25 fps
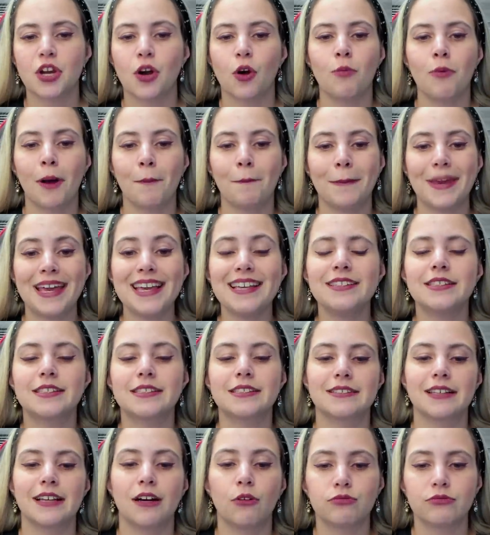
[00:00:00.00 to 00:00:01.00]
alguma
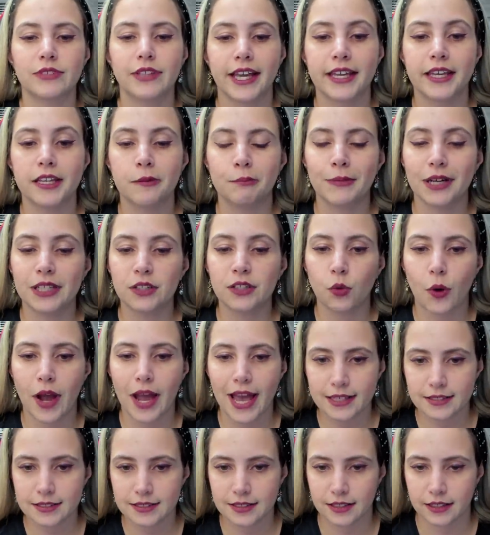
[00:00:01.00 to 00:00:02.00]
menção da irmã do
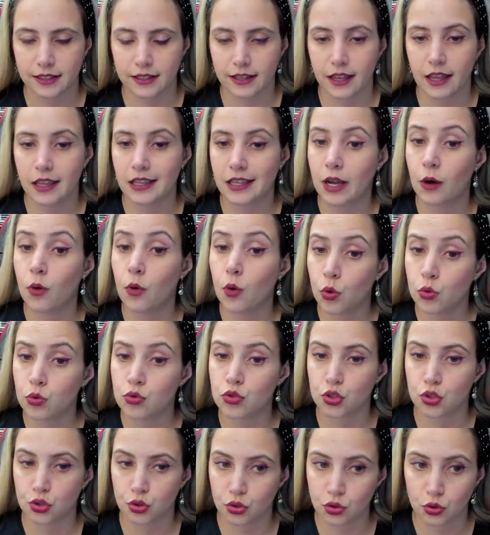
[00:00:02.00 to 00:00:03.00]
Wesker em algum
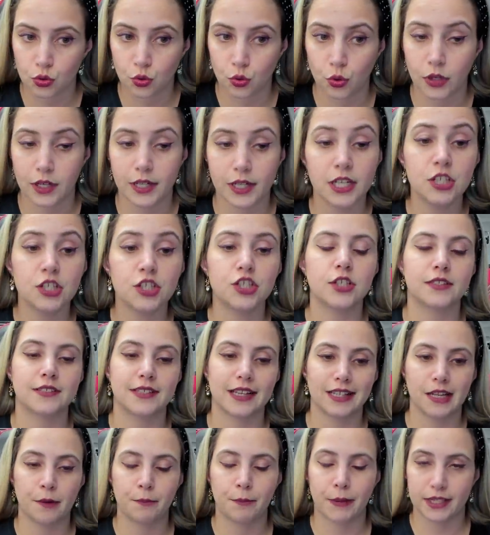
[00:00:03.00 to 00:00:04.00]
jogo antes
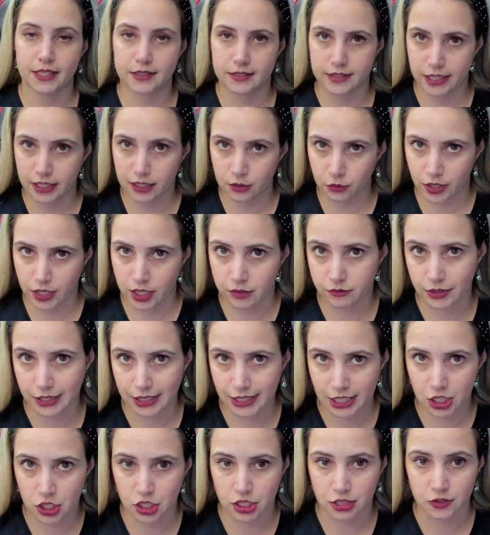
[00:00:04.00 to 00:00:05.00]
dela aparecer no
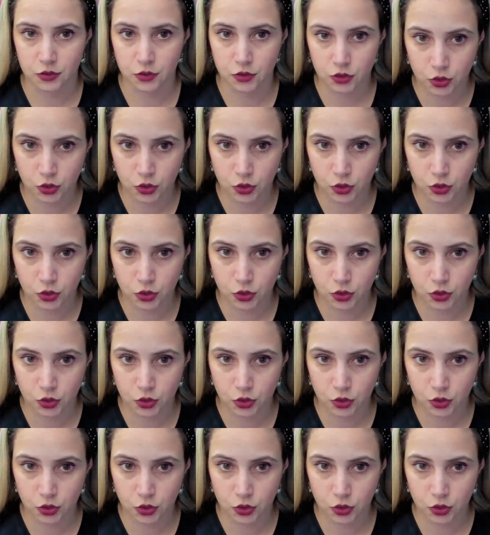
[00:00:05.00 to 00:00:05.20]
Revelations